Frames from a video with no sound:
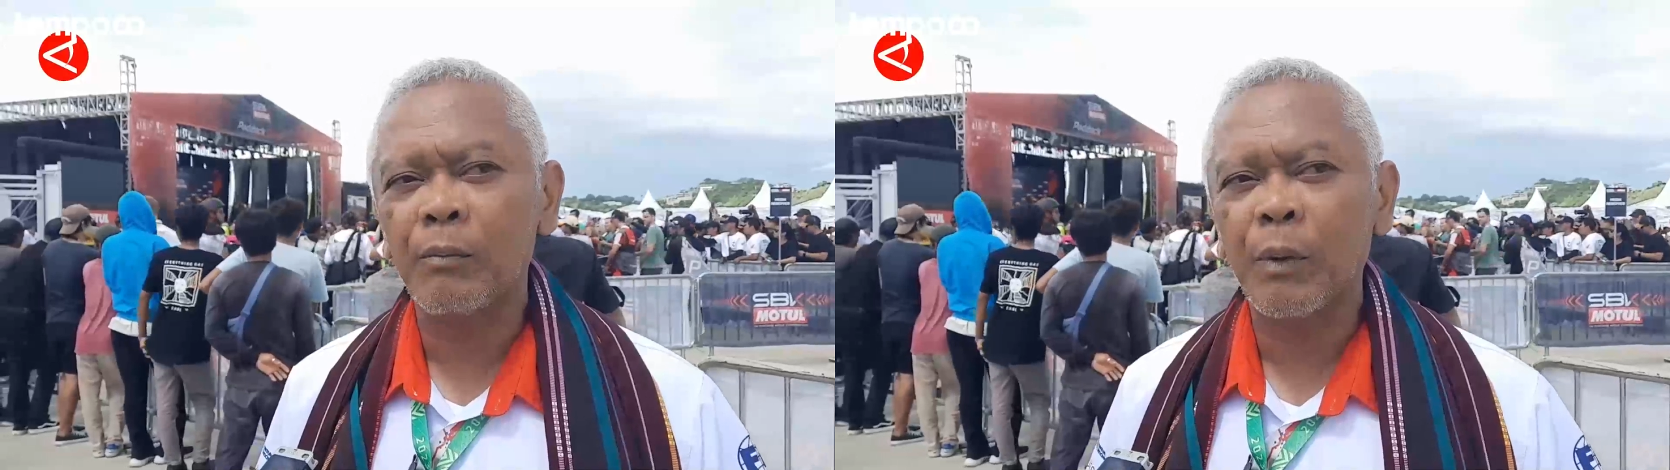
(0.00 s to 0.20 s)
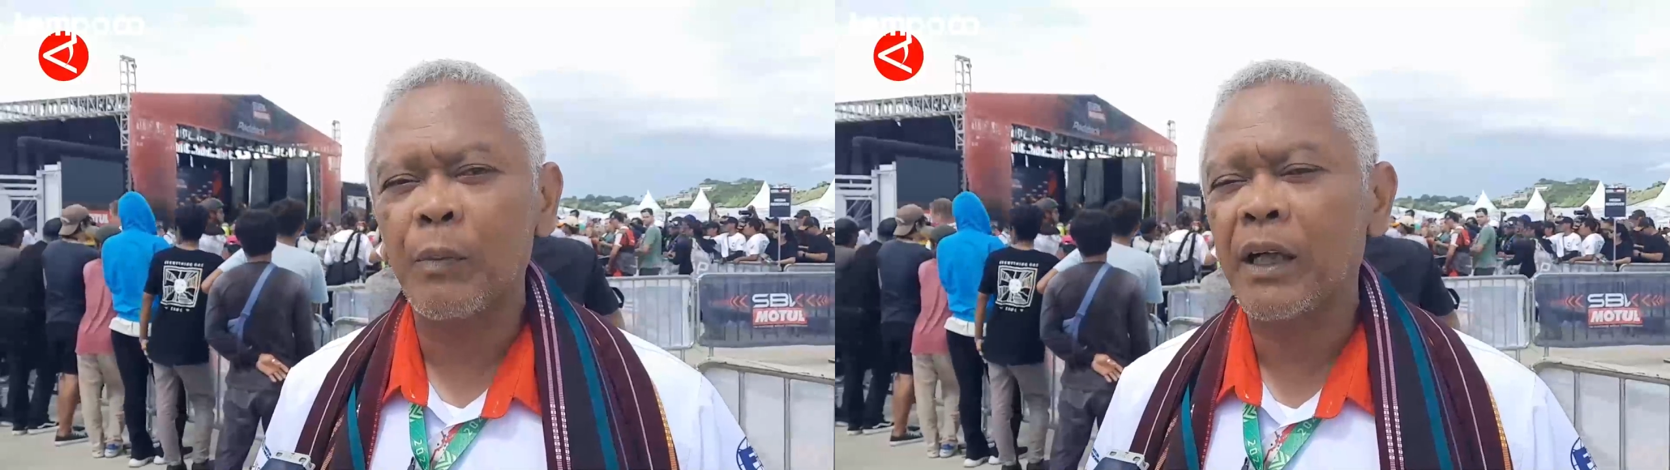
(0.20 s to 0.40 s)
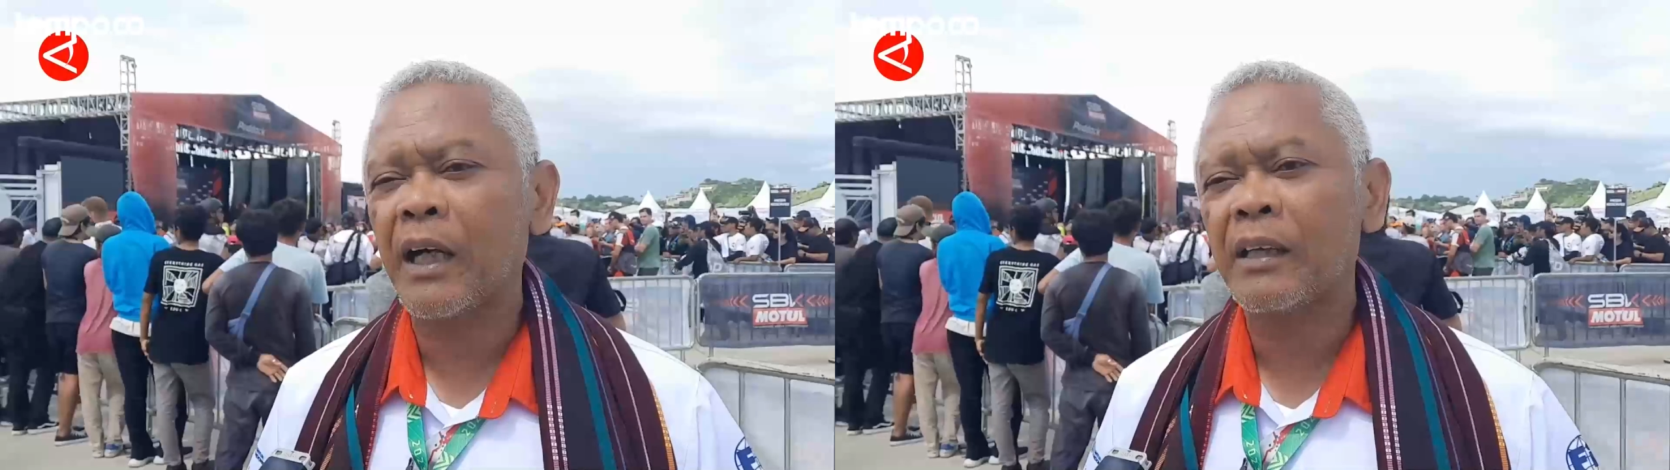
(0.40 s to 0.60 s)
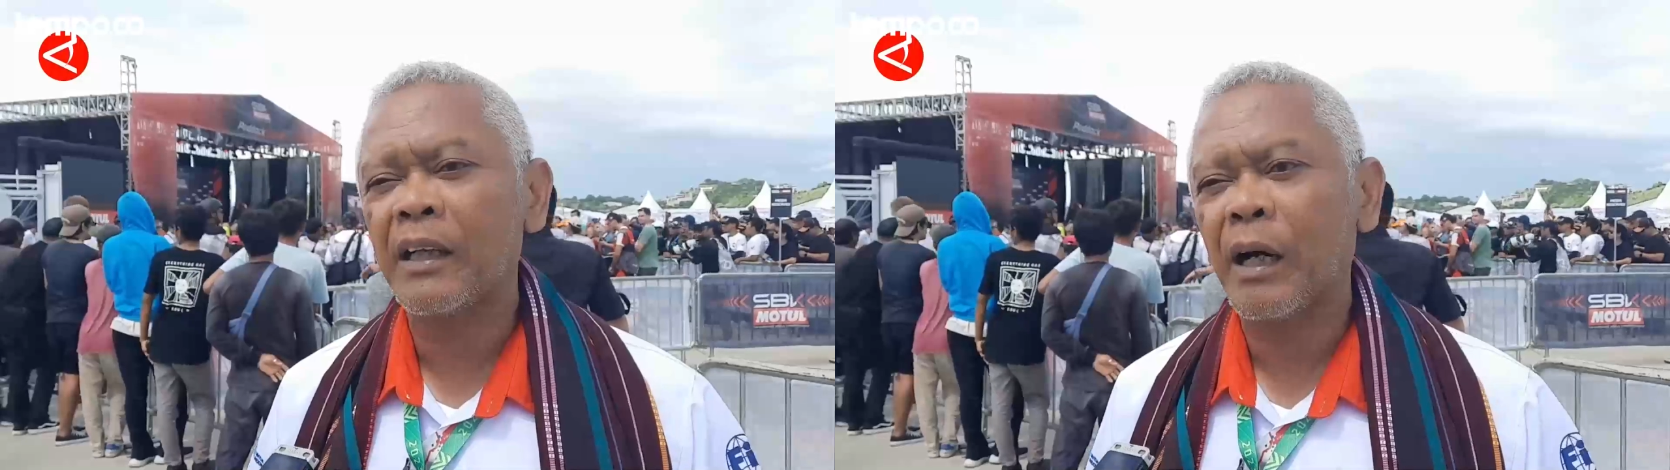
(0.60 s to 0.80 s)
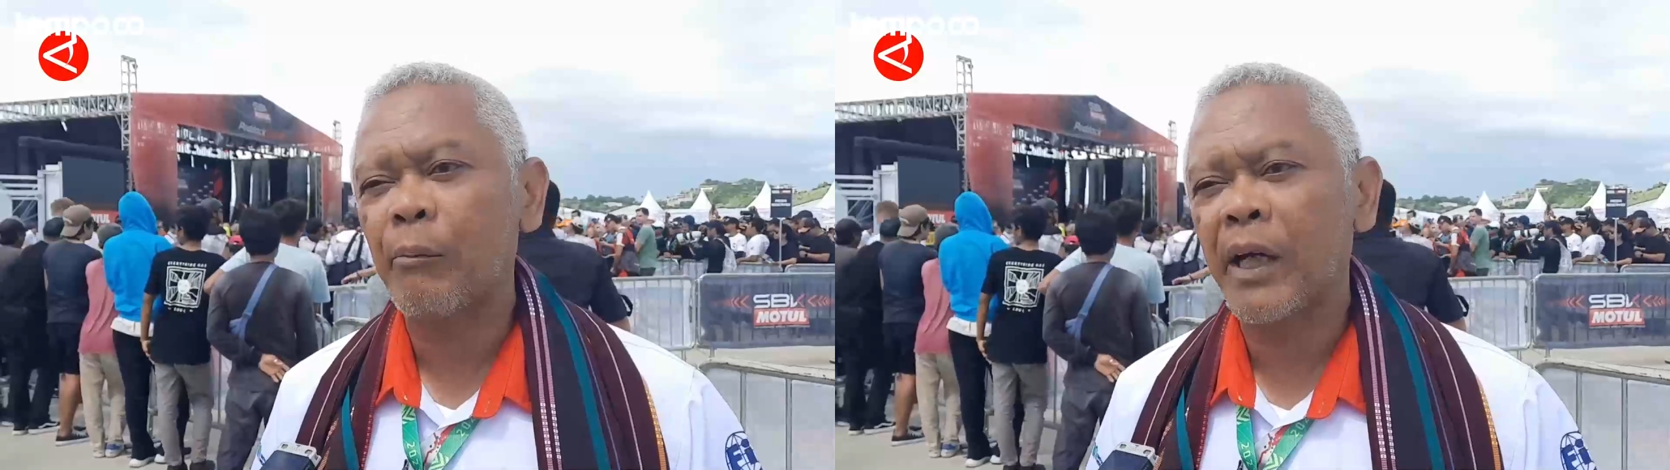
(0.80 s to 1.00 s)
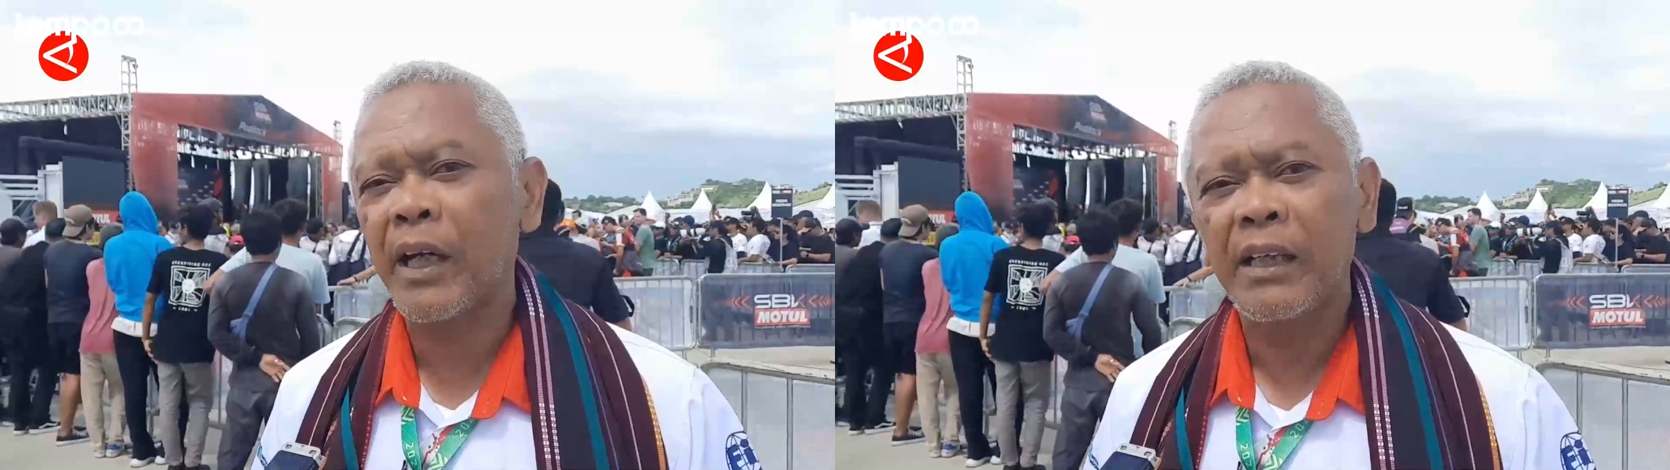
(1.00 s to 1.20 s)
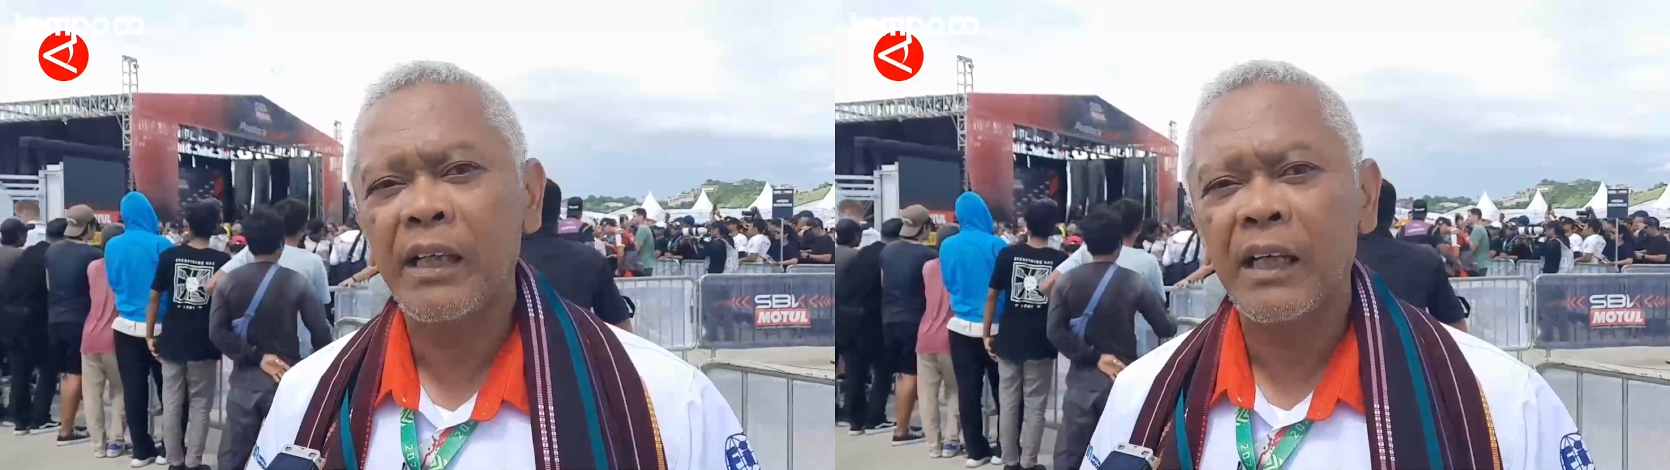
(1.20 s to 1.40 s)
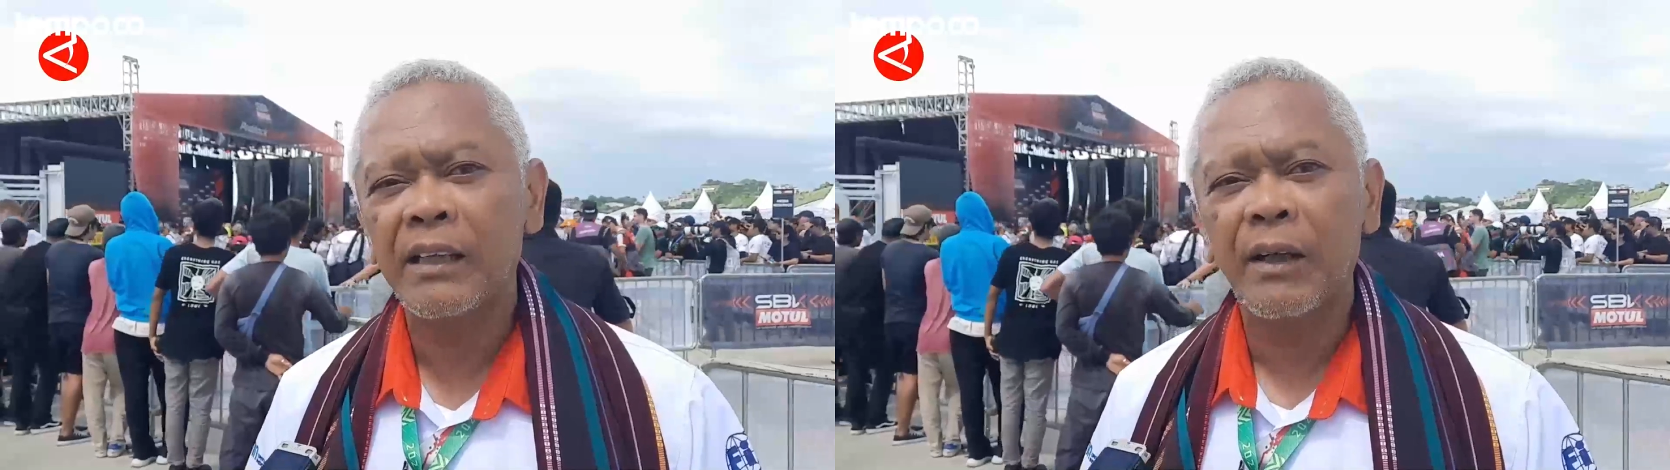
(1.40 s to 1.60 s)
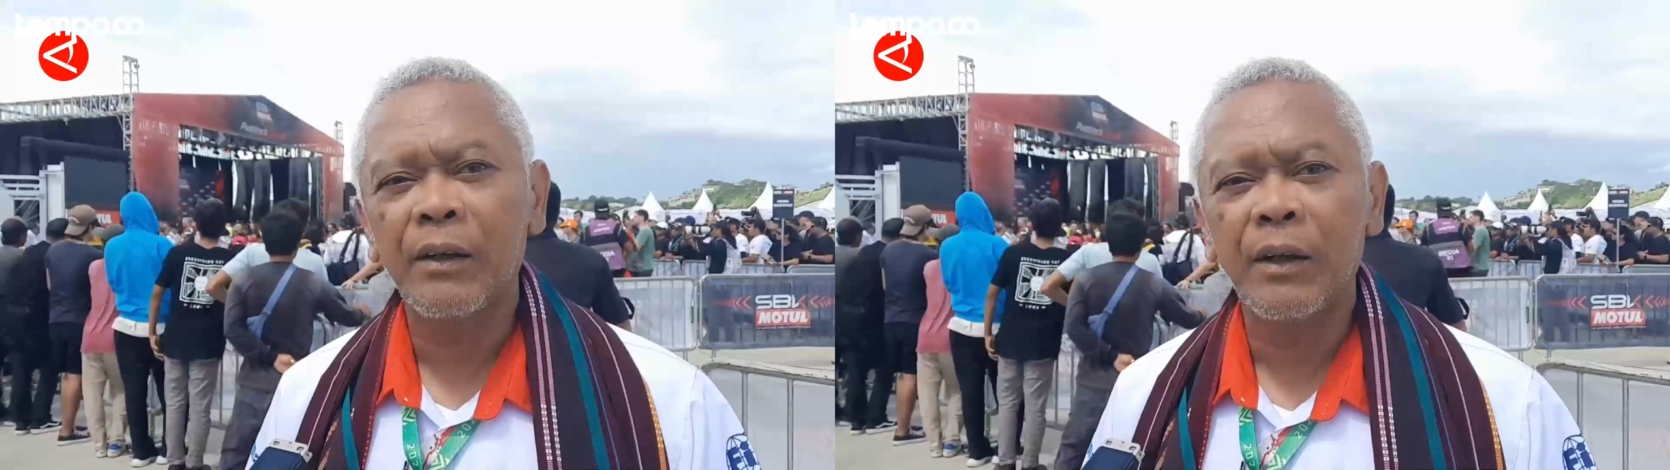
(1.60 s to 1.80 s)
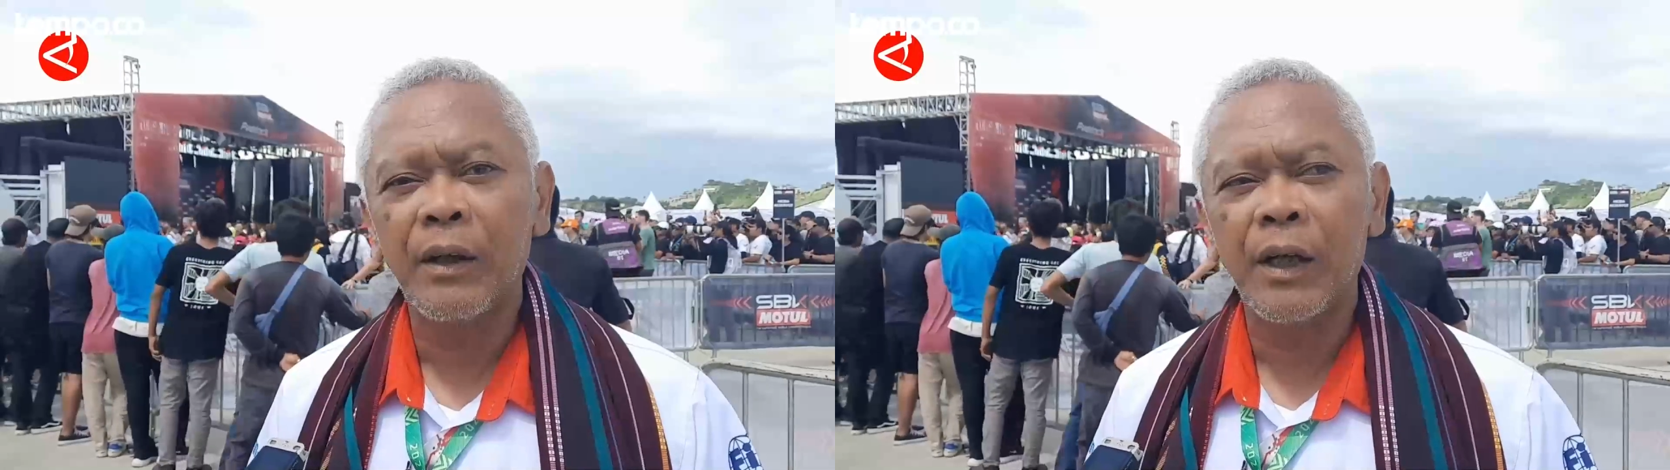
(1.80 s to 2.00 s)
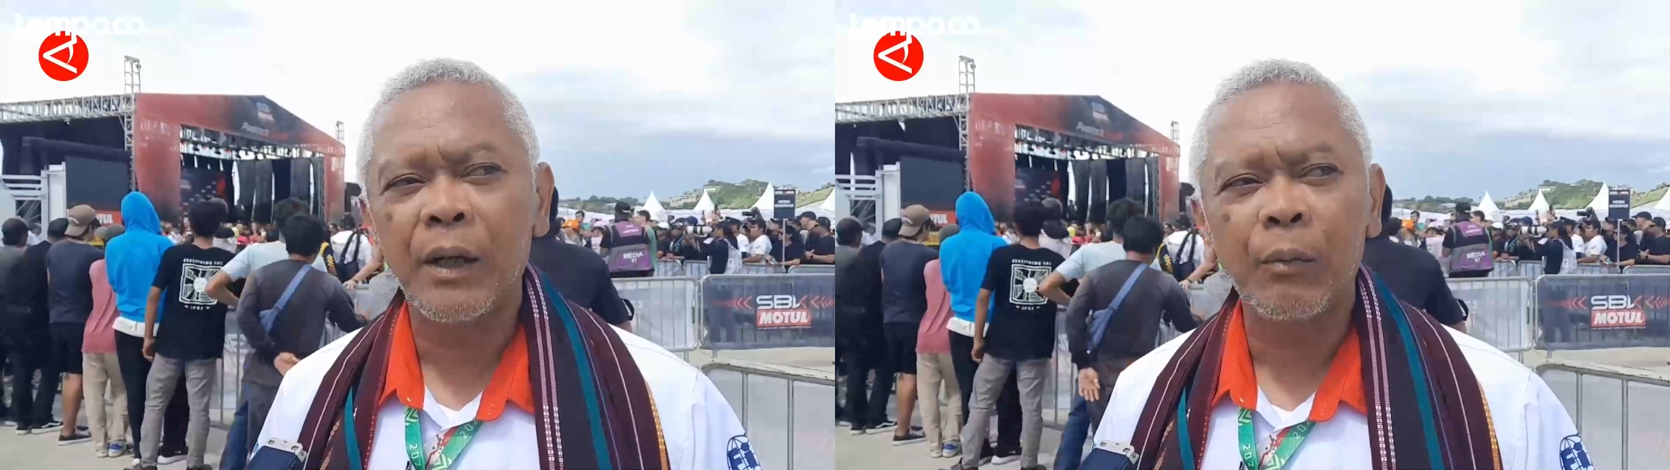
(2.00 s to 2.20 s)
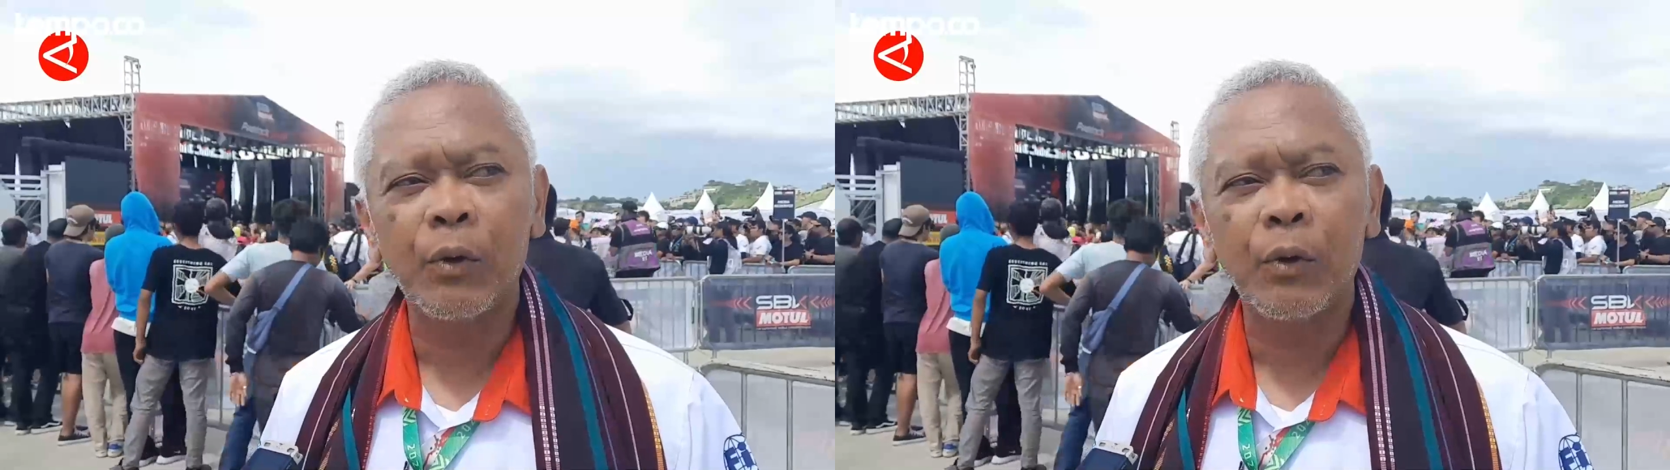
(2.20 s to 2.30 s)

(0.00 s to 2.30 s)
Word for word: memberikan keramaian di ajang uh,